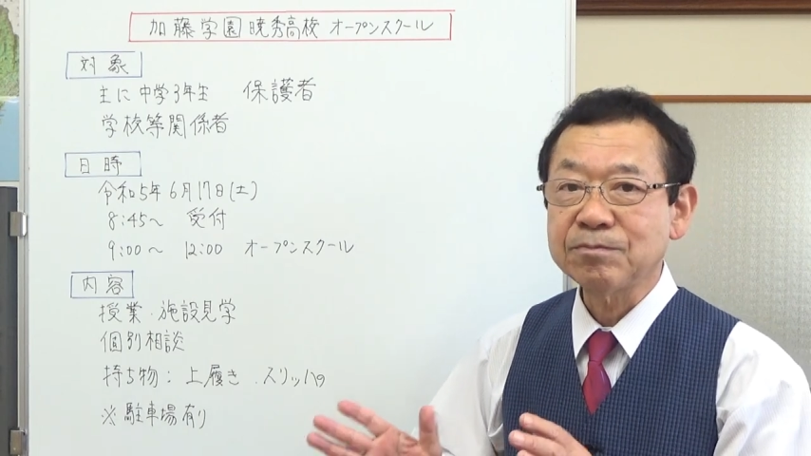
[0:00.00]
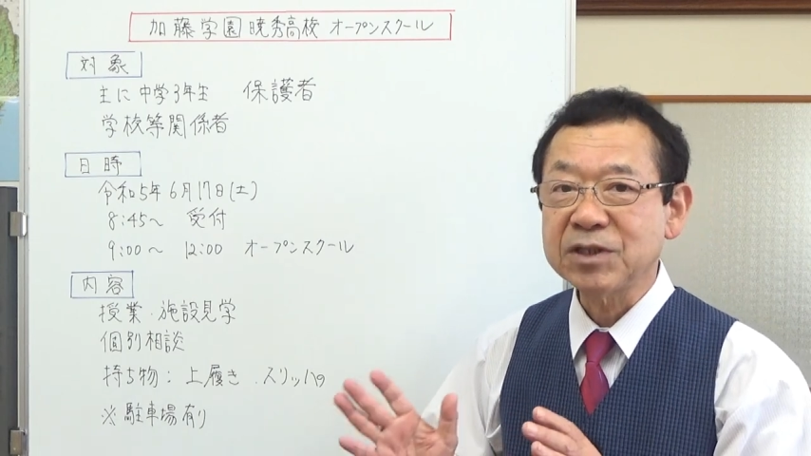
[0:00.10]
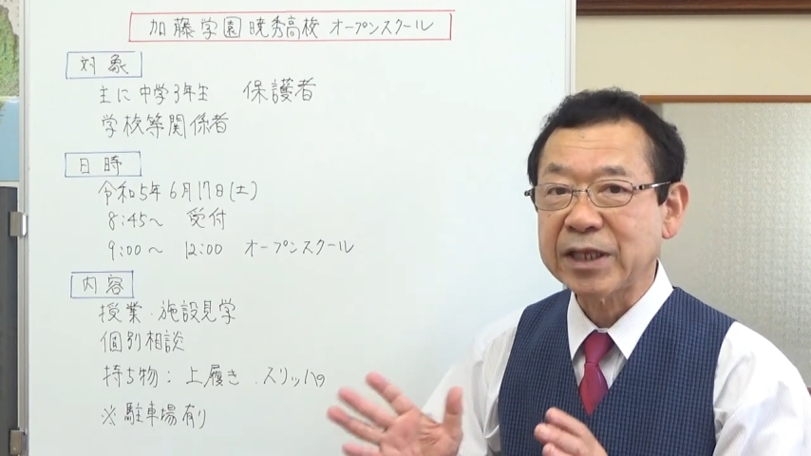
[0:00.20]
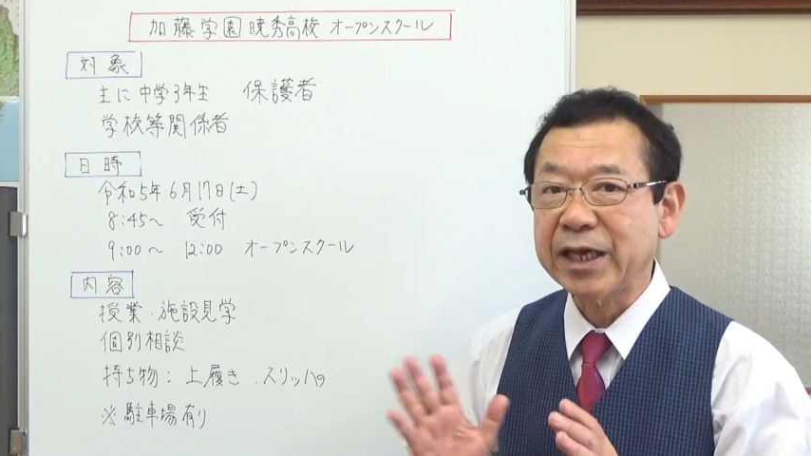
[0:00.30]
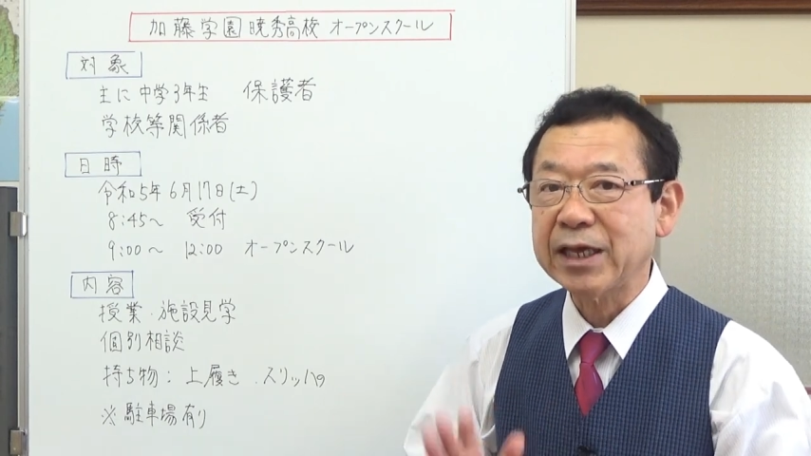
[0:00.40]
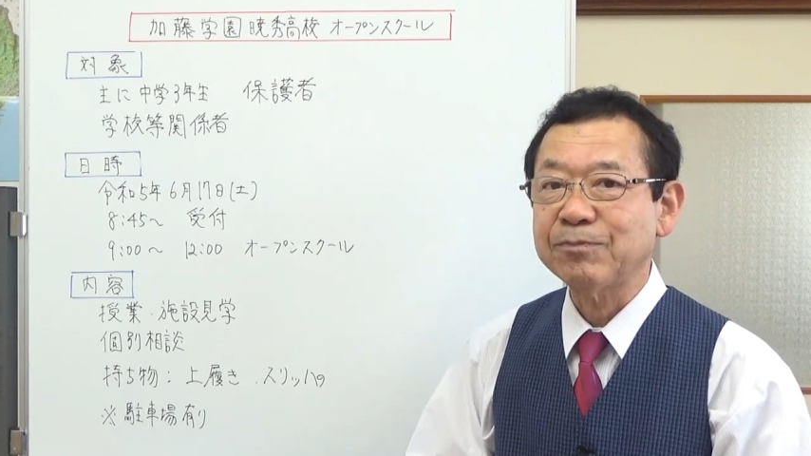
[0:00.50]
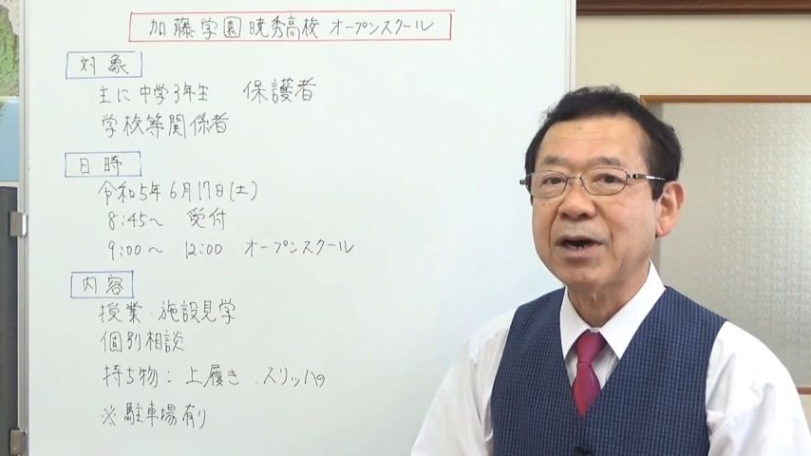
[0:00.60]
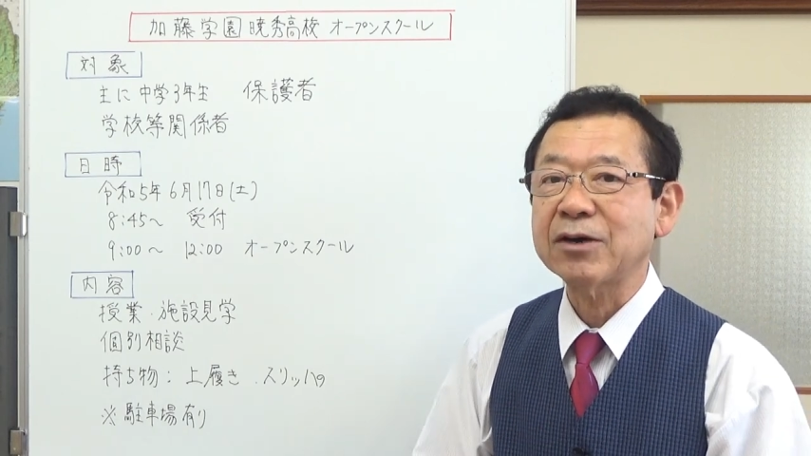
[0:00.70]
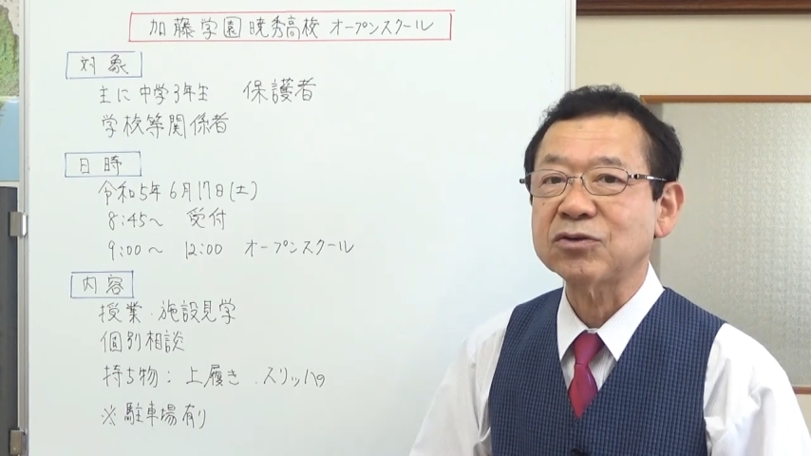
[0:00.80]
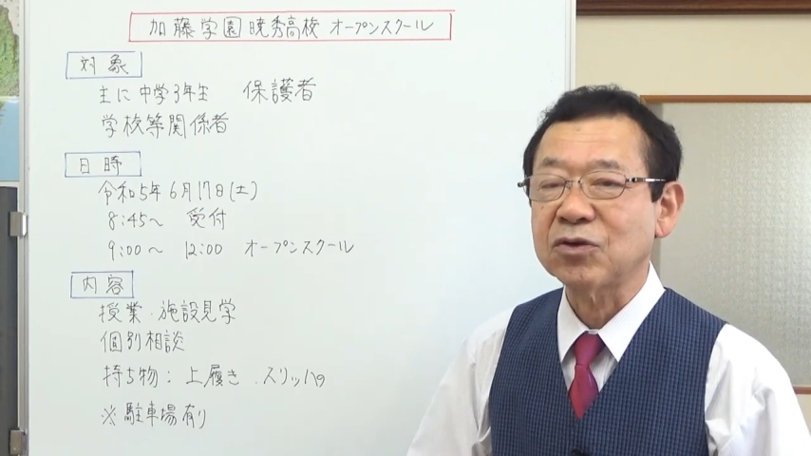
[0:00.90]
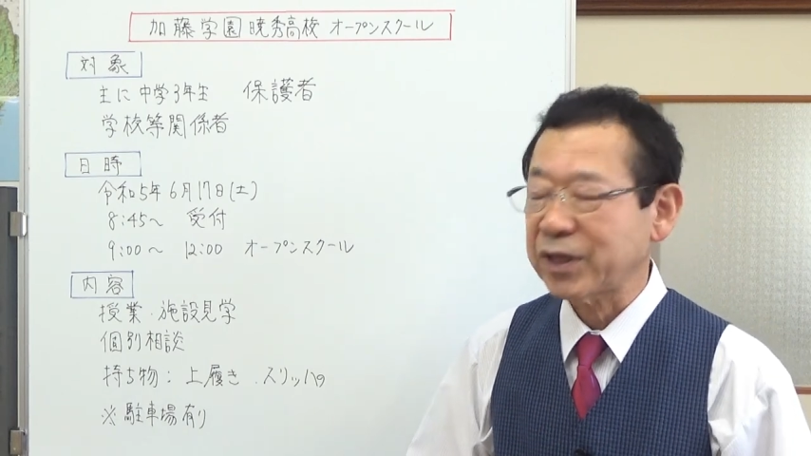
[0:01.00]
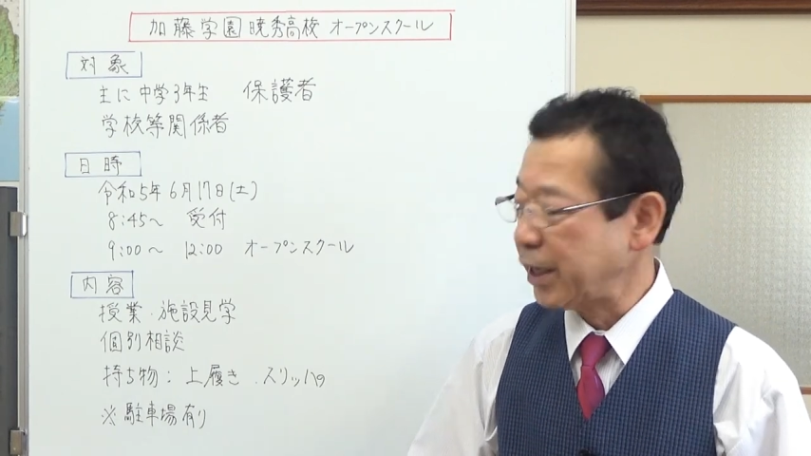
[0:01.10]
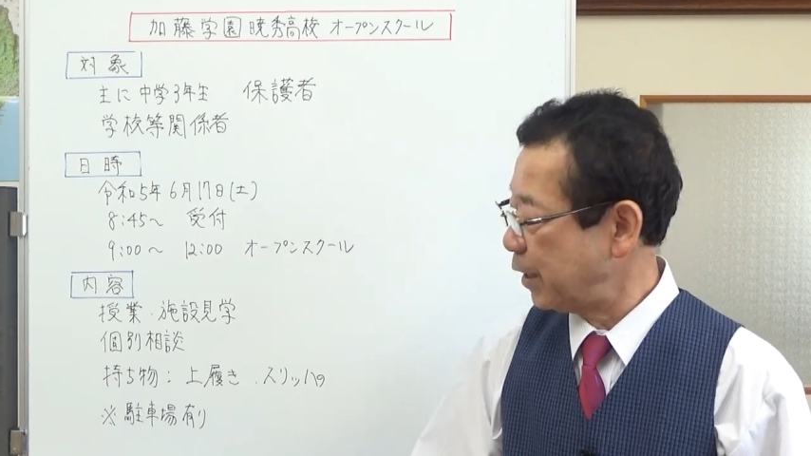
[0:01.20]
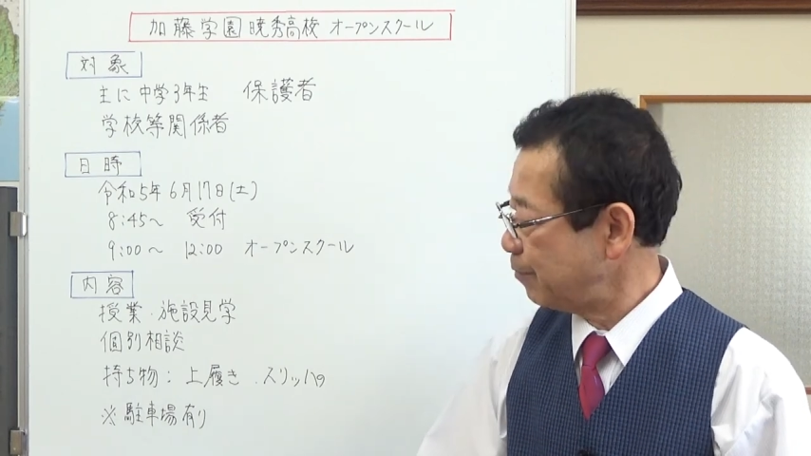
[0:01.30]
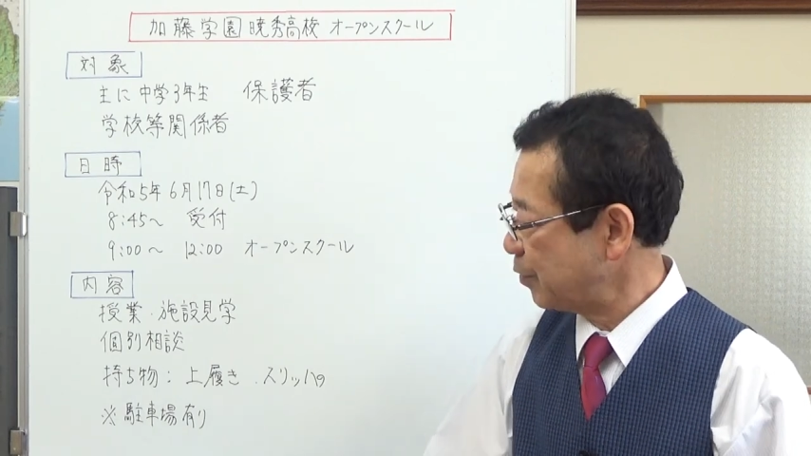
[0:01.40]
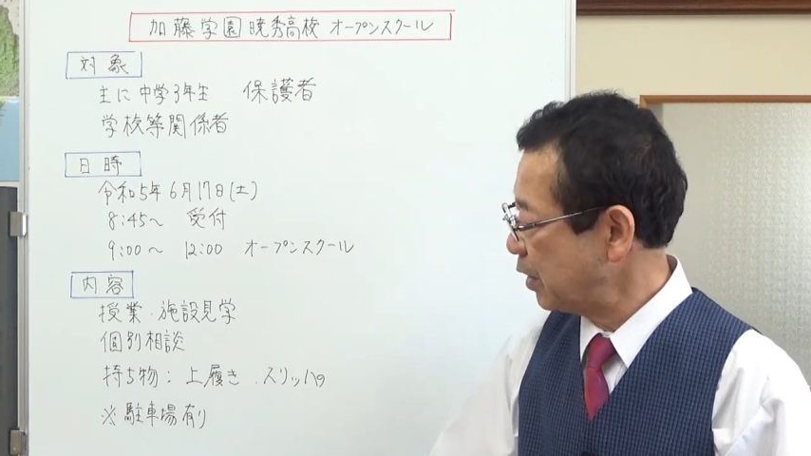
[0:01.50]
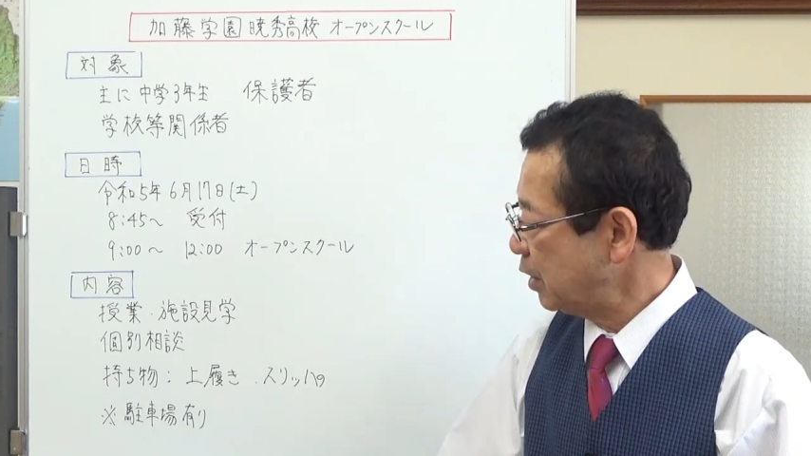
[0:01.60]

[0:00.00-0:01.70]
見て回るので